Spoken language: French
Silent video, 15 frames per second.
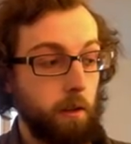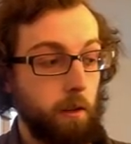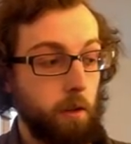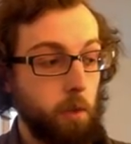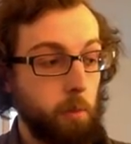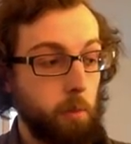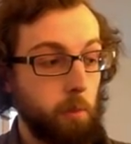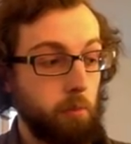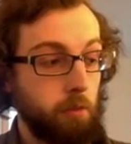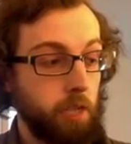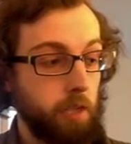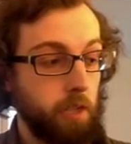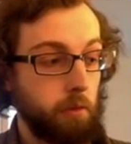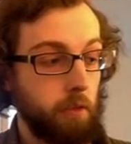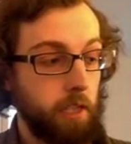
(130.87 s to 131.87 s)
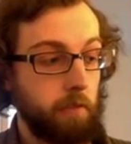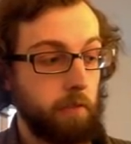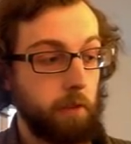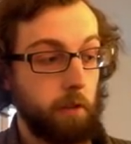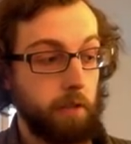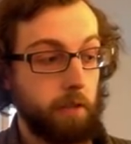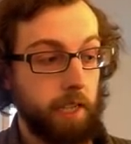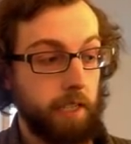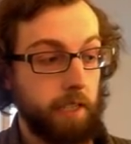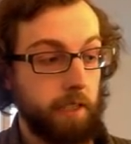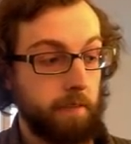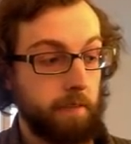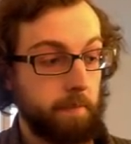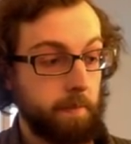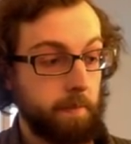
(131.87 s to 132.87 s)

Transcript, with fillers: je peux bouger sur les différents axes.